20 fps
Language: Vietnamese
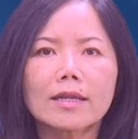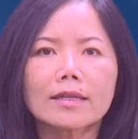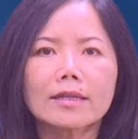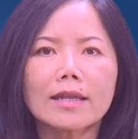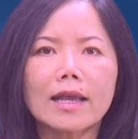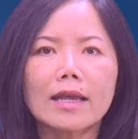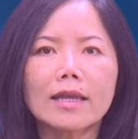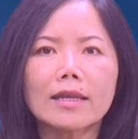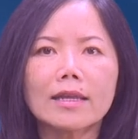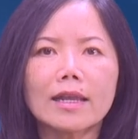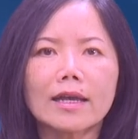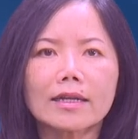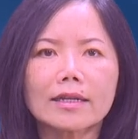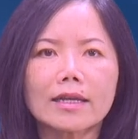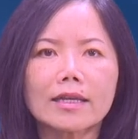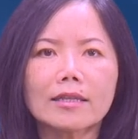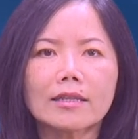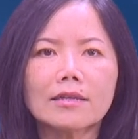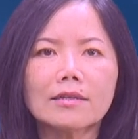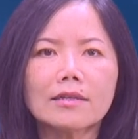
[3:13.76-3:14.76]
Đây là
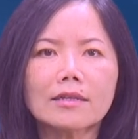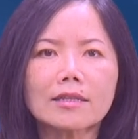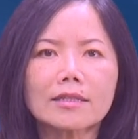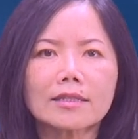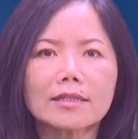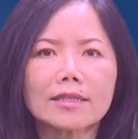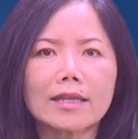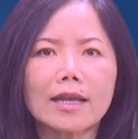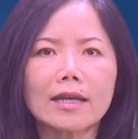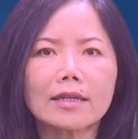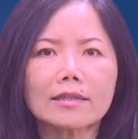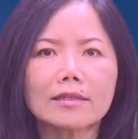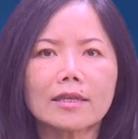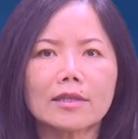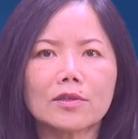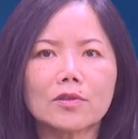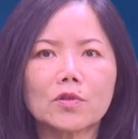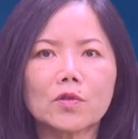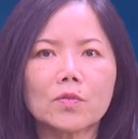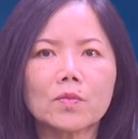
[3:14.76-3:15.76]
cây thước xác
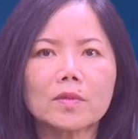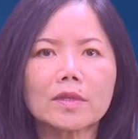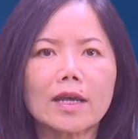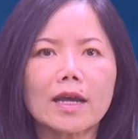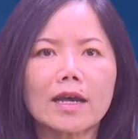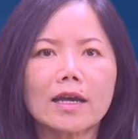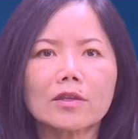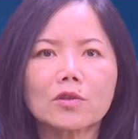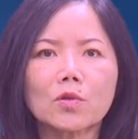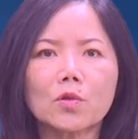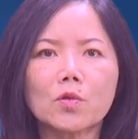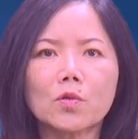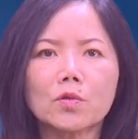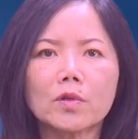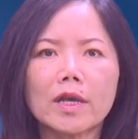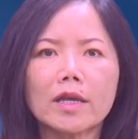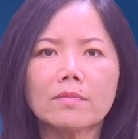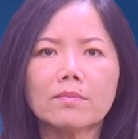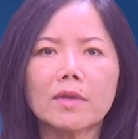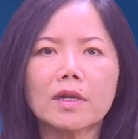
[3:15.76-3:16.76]
định chúng ta tu
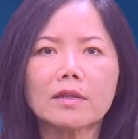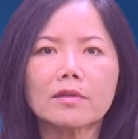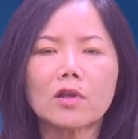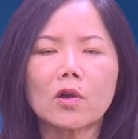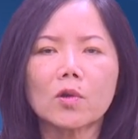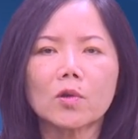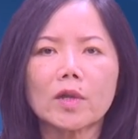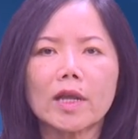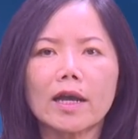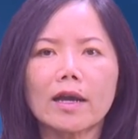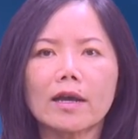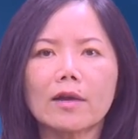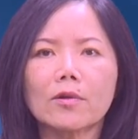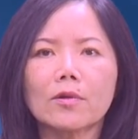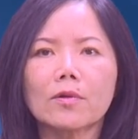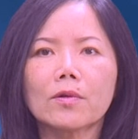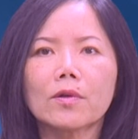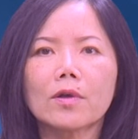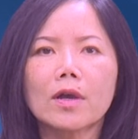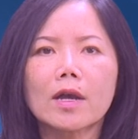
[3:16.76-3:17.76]
đến mức độ
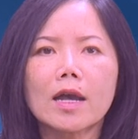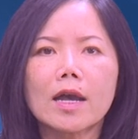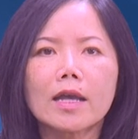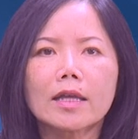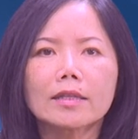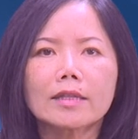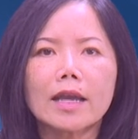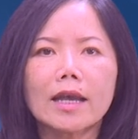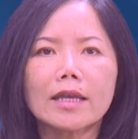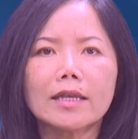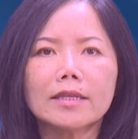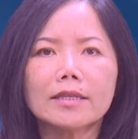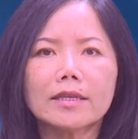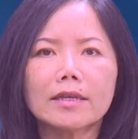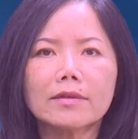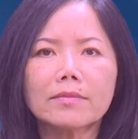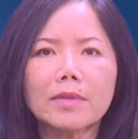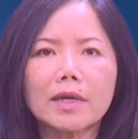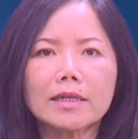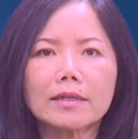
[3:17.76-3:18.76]
nào. Thầy
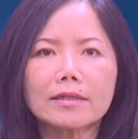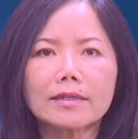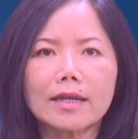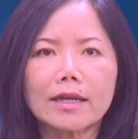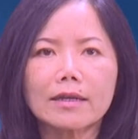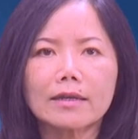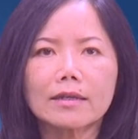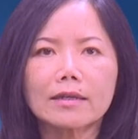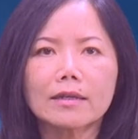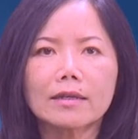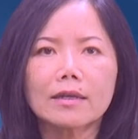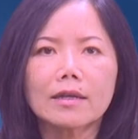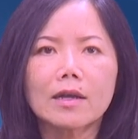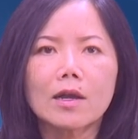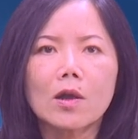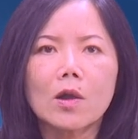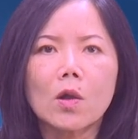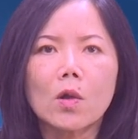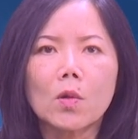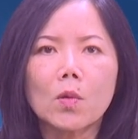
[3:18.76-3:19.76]
nhấn mạnh rằng
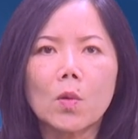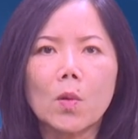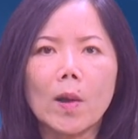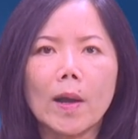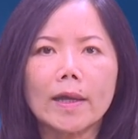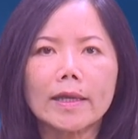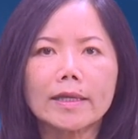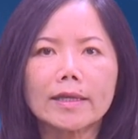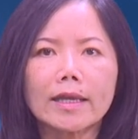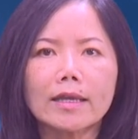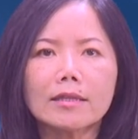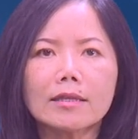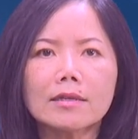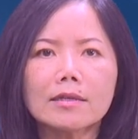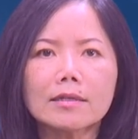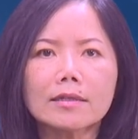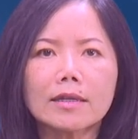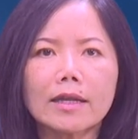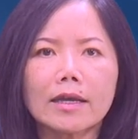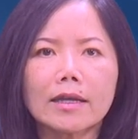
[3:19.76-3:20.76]
Ngoài cây
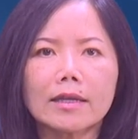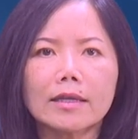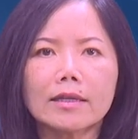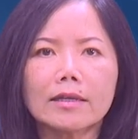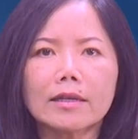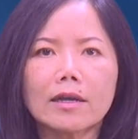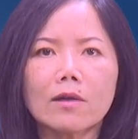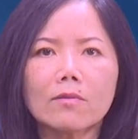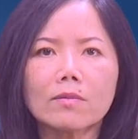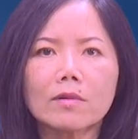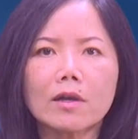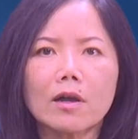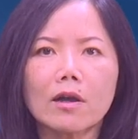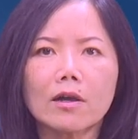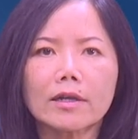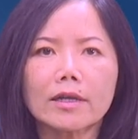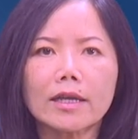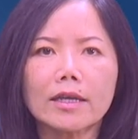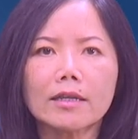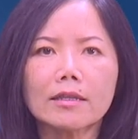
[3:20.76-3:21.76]
thước này không
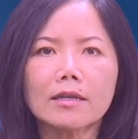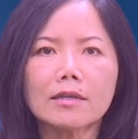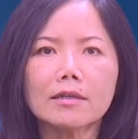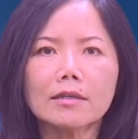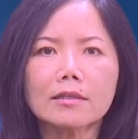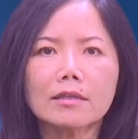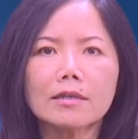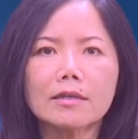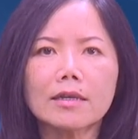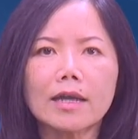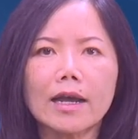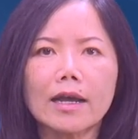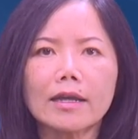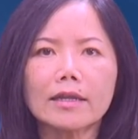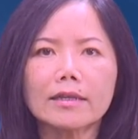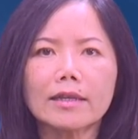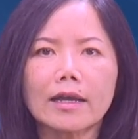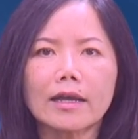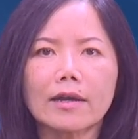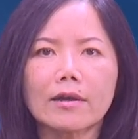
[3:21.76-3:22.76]
còn cây thước thứ hai
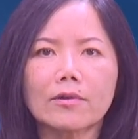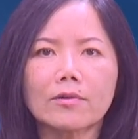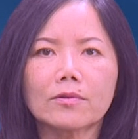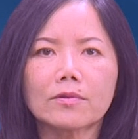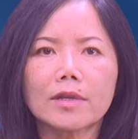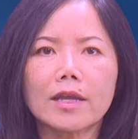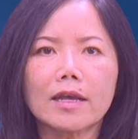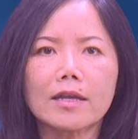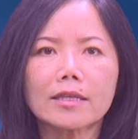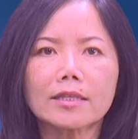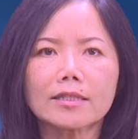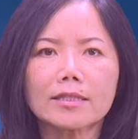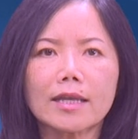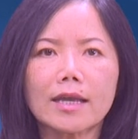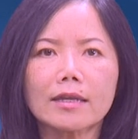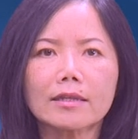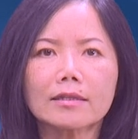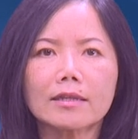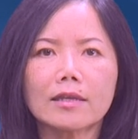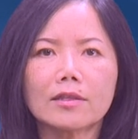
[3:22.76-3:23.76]
nào để
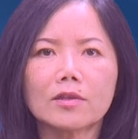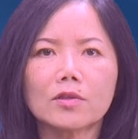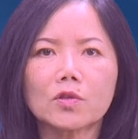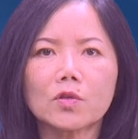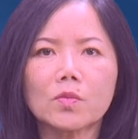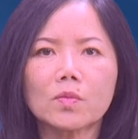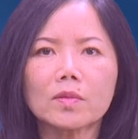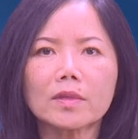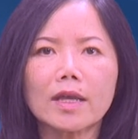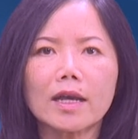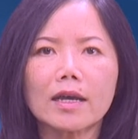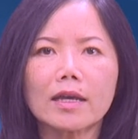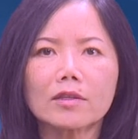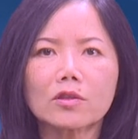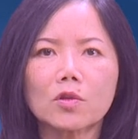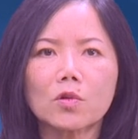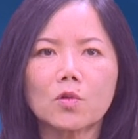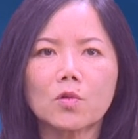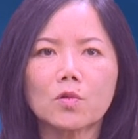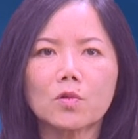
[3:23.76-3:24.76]
xác định chúng ta
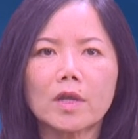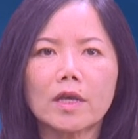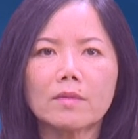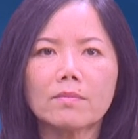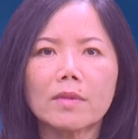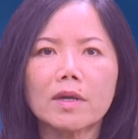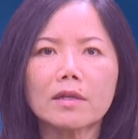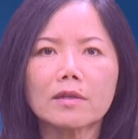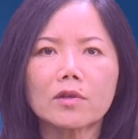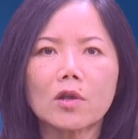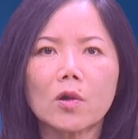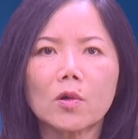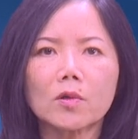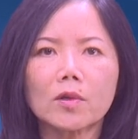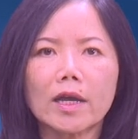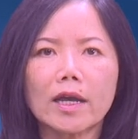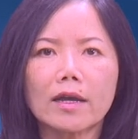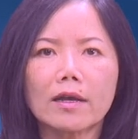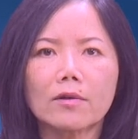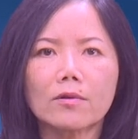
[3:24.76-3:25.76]
tu đến mức độ
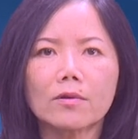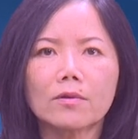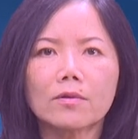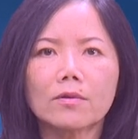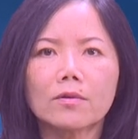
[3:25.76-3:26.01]
nào.